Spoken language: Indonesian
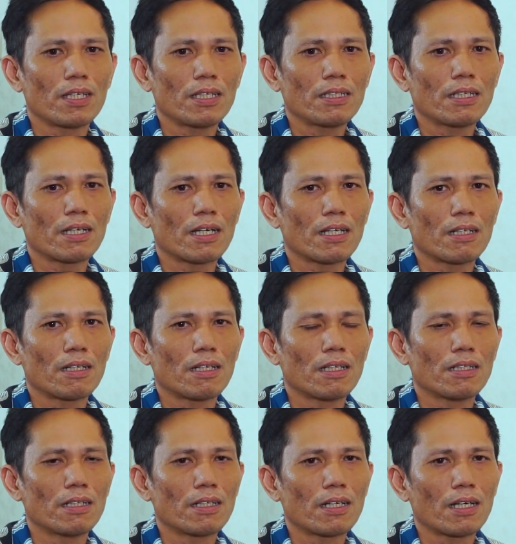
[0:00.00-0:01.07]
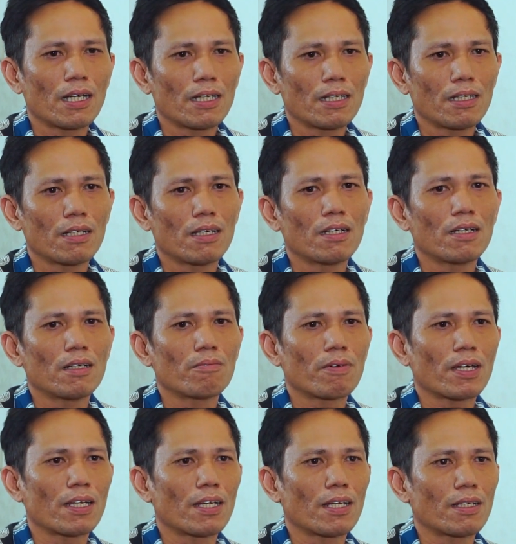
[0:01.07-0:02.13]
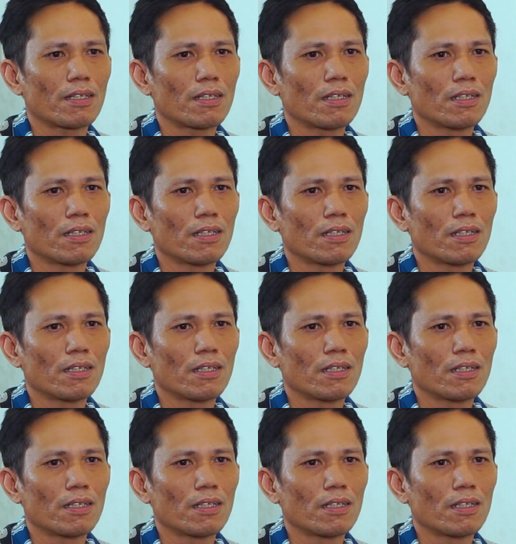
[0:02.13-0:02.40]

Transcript: dengan dengan uh, PLN